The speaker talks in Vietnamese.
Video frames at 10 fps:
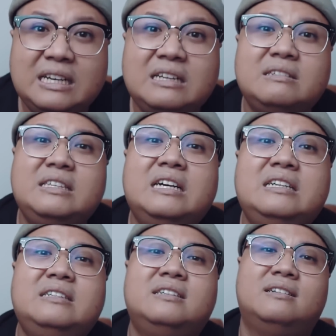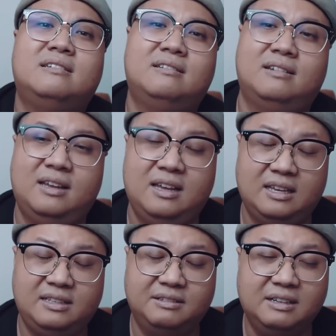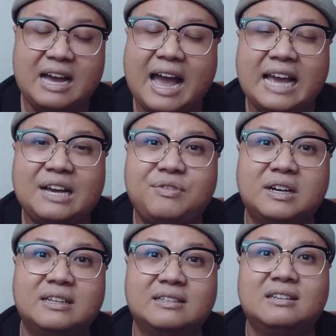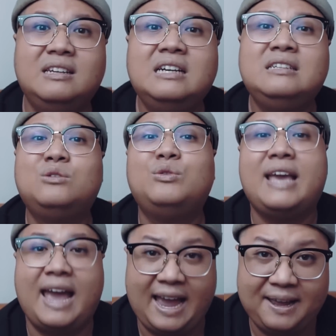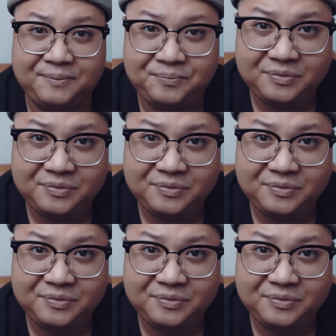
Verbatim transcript: đất dư giữa hai cái phần lưng của nhà